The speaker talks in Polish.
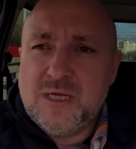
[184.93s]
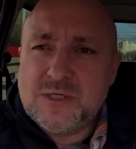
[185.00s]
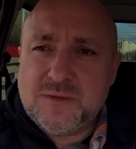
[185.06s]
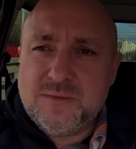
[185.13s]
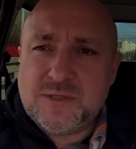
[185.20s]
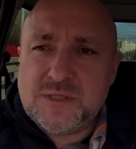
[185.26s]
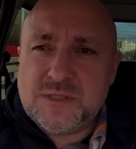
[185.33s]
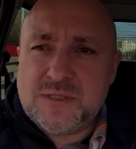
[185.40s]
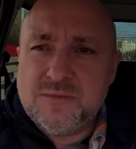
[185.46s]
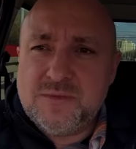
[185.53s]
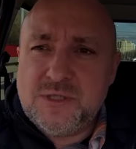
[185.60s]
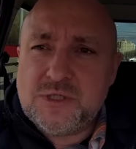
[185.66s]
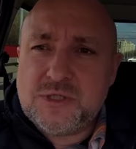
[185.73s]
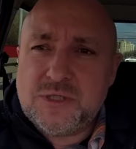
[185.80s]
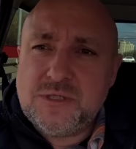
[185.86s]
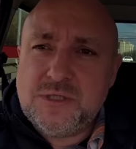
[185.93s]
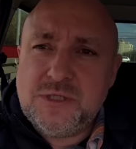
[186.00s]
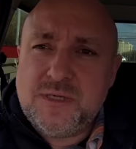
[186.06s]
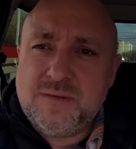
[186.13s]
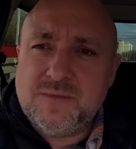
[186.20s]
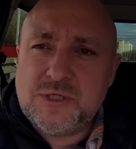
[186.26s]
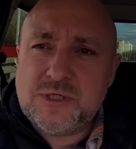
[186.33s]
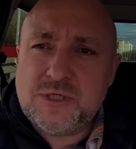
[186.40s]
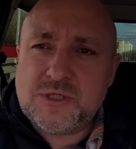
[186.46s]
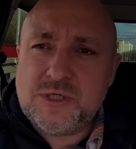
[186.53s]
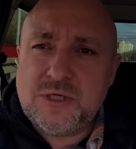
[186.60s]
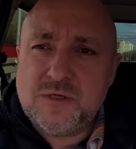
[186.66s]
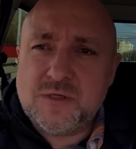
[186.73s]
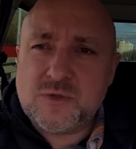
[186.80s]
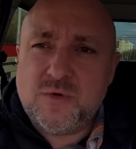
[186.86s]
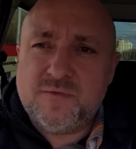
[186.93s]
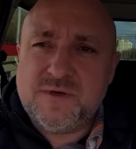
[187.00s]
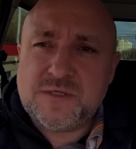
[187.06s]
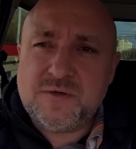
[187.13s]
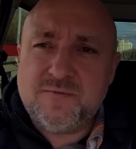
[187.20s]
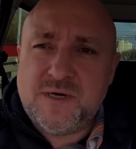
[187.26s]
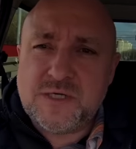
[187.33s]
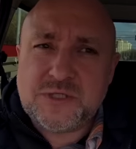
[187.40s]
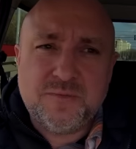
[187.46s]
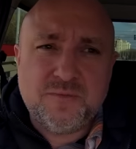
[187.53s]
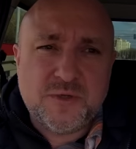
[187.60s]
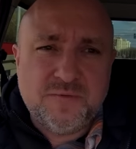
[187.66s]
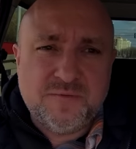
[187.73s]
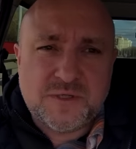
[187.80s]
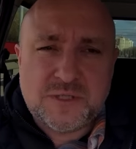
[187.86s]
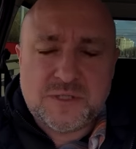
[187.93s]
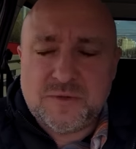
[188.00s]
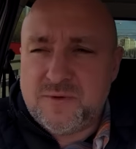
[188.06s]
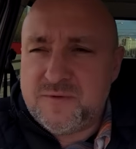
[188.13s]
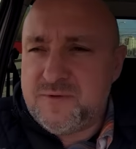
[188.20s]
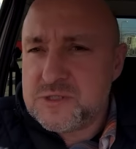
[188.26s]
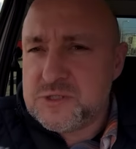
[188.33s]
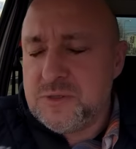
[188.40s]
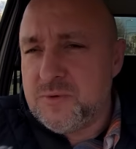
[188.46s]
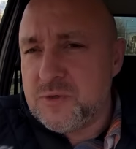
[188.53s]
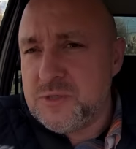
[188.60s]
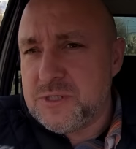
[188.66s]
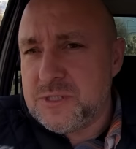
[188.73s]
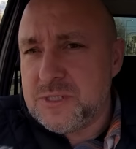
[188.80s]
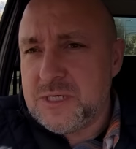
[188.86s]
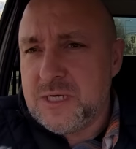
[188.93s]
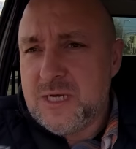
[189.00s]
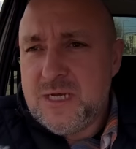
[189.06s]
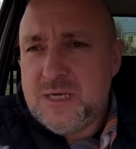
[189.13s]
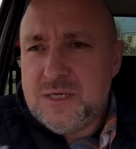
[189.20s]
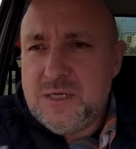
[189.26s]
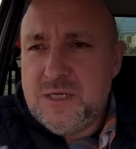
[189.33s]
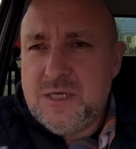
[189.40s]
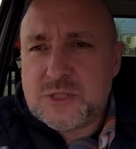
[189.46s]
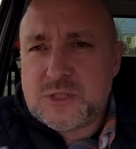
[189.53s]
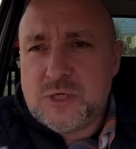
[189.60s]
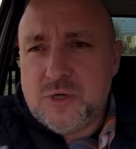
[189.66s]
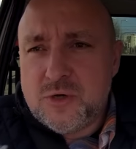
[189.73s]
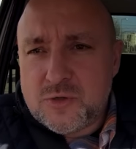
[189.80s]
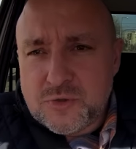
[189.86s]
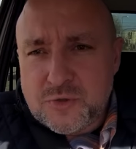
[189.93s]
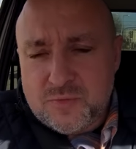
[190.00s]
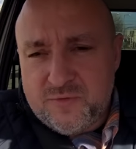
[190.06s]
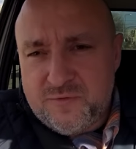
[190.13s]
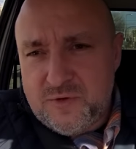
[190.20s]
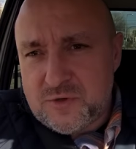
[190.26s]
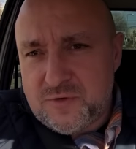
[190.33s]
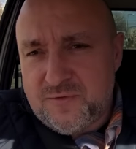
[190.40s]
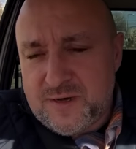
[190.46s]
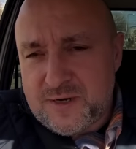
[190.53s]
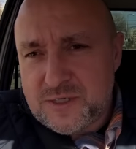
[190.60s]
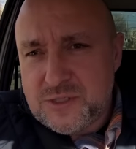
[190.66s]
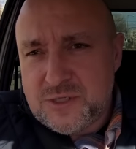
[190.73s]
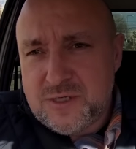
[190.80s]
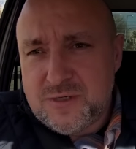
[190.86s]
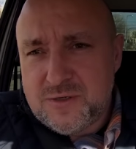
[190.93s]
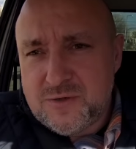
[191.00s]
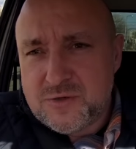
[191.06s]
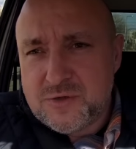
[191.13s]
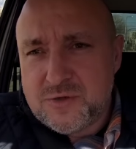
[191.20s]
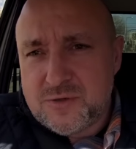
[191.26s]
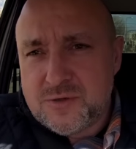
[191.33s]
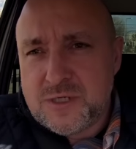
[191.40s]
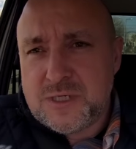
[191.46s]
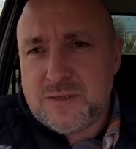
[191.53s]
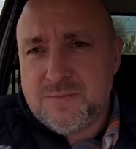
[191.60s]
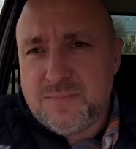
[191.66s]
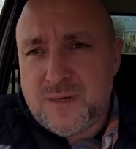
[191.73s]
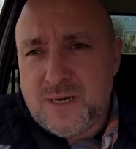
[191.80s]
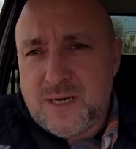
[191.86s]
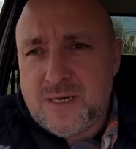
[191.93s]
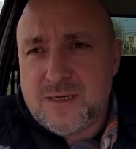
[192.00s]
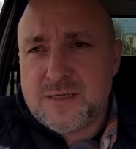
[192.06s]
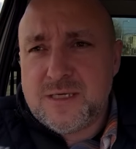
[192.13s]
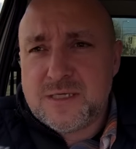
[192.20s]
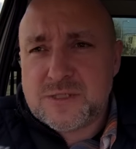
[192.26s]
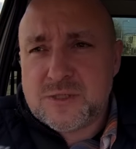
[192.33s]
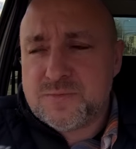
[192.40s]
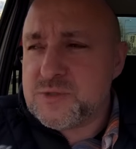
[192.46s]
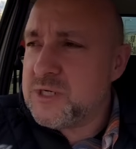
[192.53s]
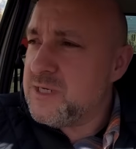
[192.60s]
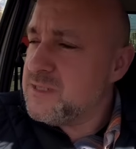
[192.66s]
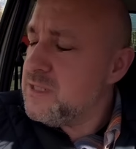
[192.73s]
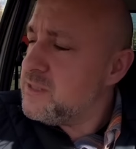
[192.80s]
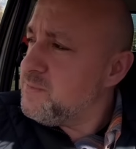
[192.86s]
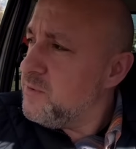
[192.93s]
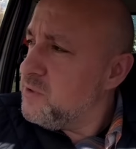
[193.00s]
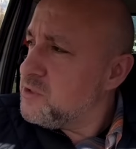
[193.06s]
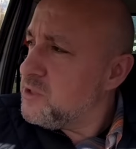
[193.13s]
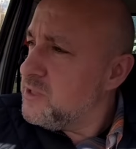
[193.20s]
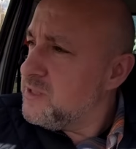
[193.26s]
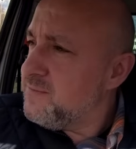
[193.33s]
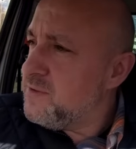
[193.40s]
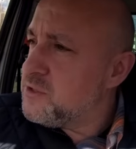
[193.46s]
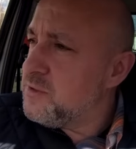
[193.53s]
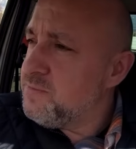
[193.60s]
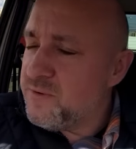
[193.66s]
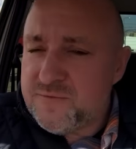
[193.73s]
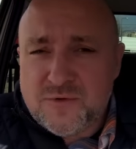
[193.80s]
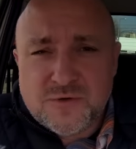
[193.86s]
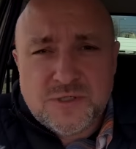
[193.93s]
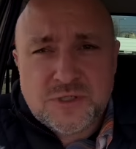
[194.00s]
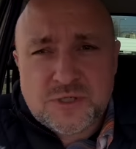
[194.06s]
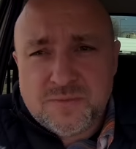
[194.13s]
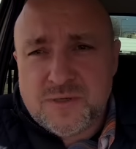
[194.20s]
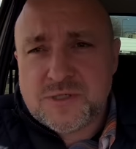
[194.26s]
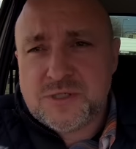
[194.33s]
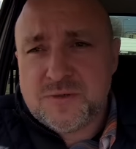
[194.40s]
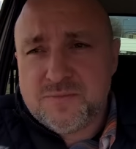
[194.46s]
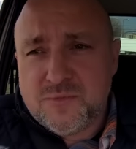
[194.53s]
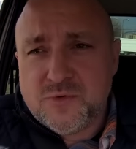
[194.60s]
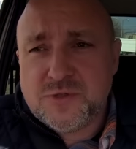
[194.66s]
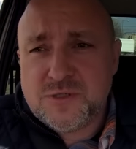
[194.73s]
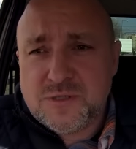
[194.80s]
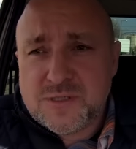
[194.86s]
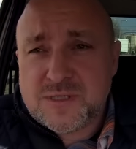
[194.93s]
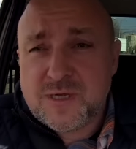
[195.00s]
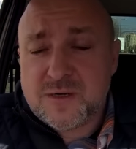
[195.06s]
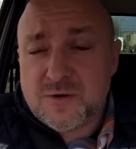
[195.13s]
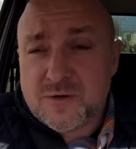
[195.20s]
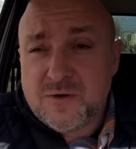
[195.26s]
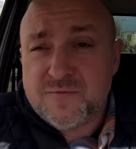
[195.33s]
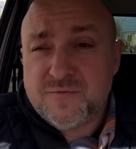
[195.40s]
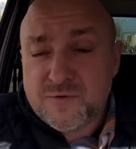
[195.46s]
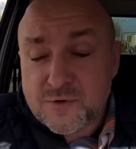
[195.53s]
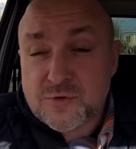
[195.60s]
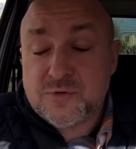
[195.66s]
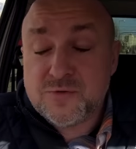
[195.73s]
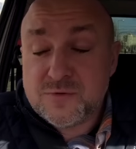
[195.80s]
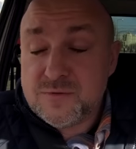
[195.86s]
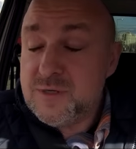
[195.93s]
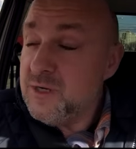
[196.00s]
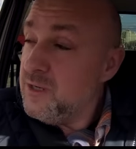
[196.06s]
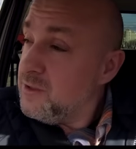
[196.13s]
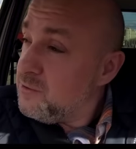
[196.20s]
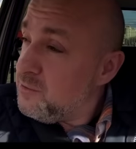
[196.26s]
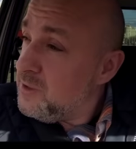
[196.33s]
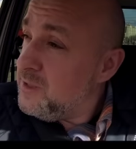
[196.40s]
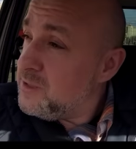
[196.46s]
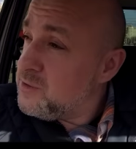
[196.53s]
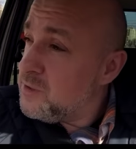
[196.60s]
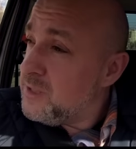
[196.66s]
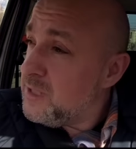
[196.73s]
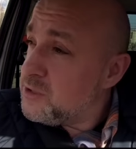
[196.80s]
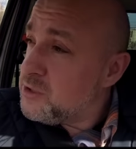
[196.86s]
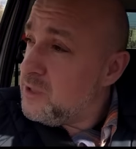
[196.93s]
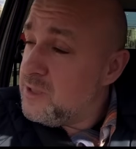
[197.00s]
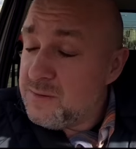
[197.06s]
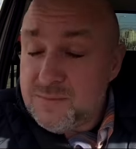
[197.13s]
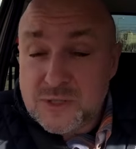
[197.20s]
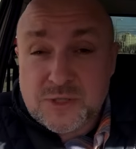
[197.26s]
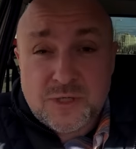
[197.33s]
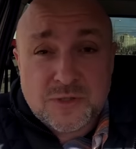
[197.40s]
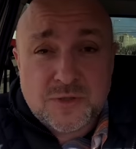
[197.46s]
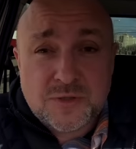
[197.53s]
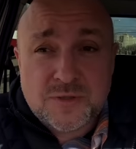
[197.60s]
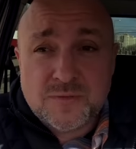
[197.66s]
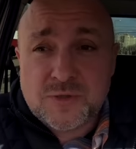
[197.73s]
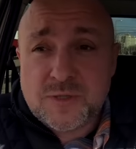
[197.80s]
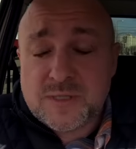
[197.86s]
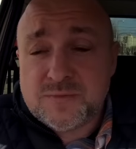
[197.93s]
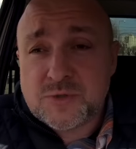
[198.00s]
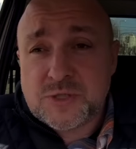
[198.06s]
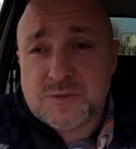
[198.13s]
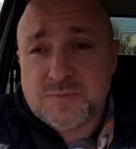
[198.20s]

Trzeba się z tym liczyć i ja myślę, że jego słowa są ważne, ponieważ jest to poważny polityk i jeżeli on to mówi otwarcie, no to chyba jest to przekaz dla społeczeństwa, że powoli trzeba się budzić z tego komfortu, który nas otacza i myśleć o tym, co nas może